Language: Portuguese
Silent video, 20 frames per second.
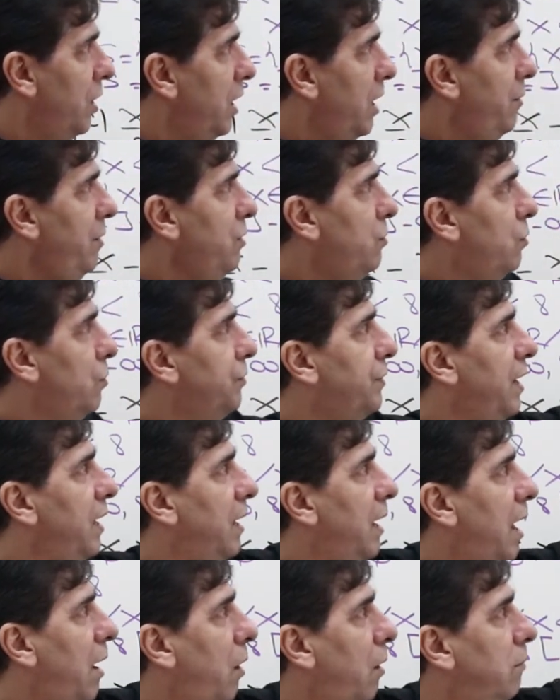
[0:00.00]
Eu
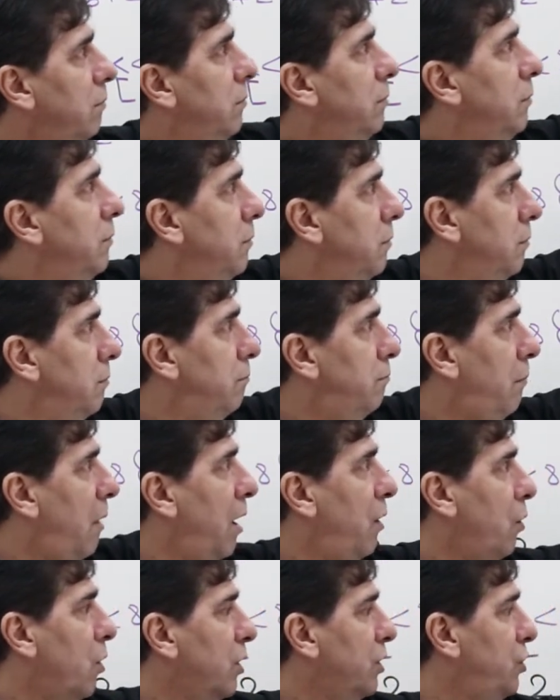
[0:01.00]
encontrei lá, ó,
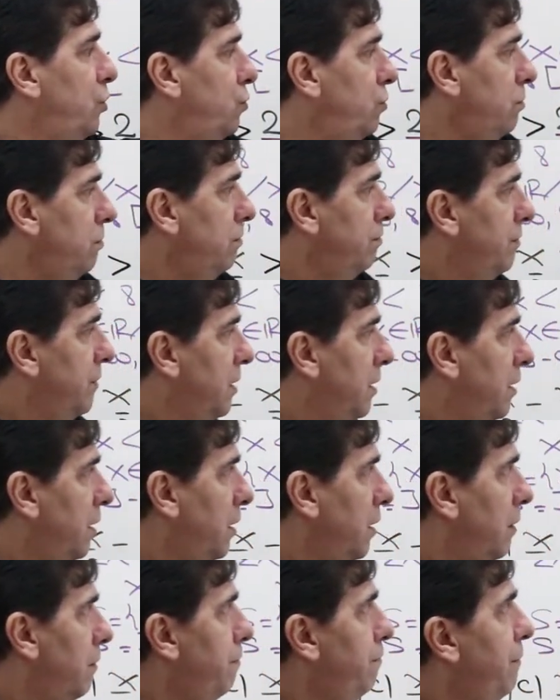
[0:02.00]
maior que 1,
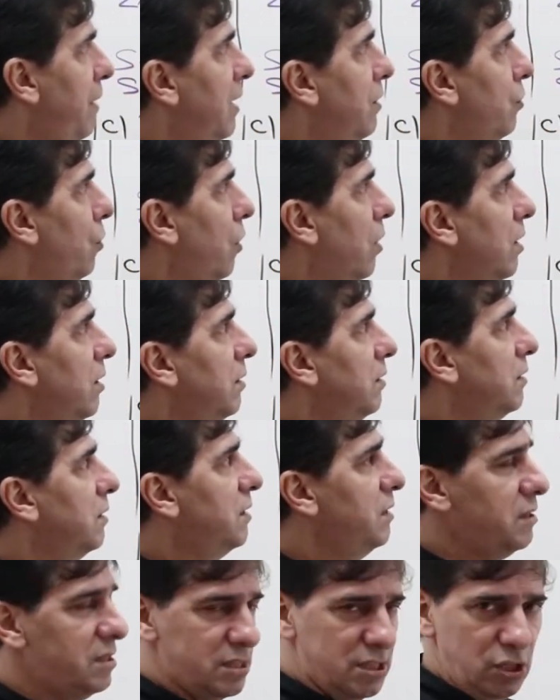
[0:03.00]
menor
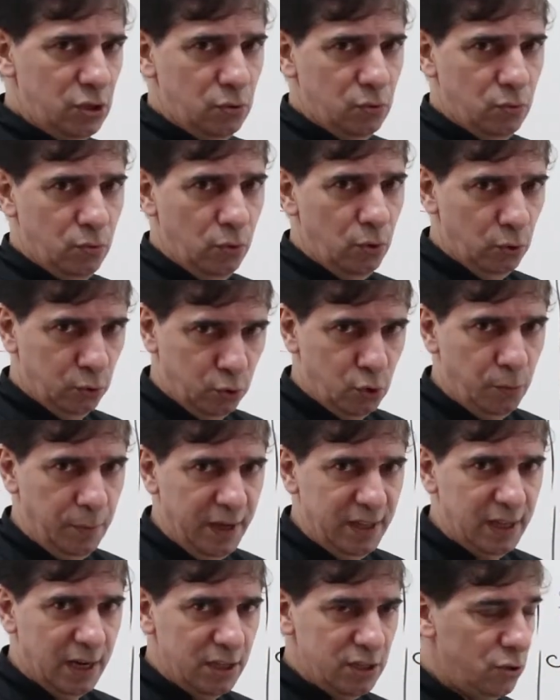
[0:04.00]
que 5. Tudo
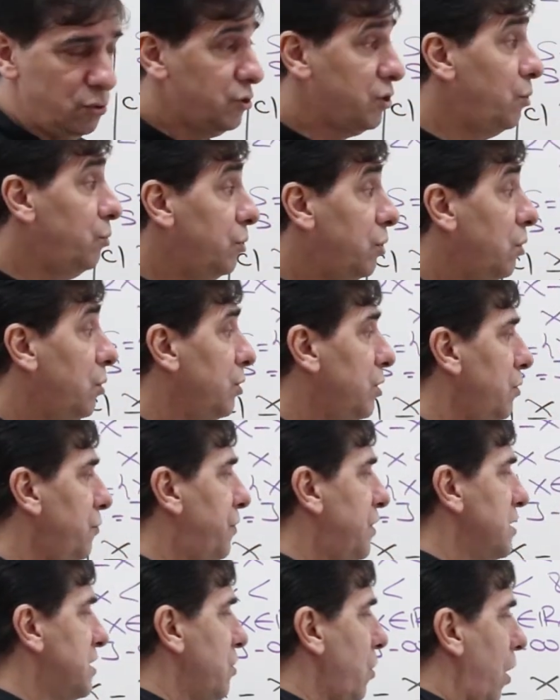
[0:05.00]
bem, danadinho? Então o que, que eu devo
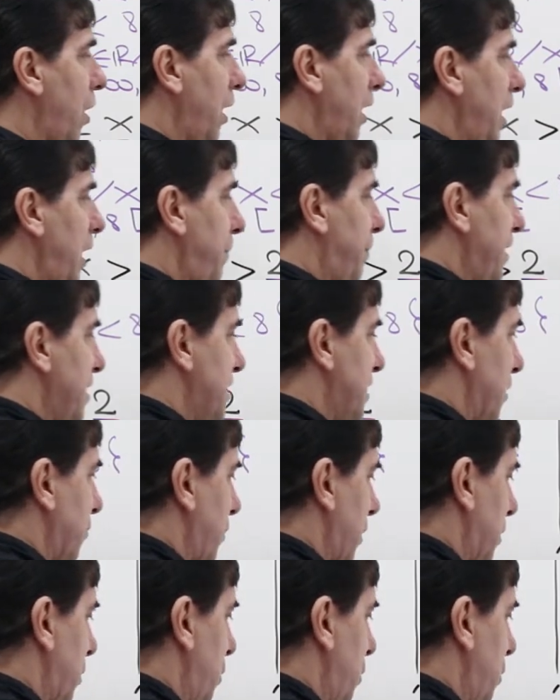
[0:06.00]
fazer? Ó? Represento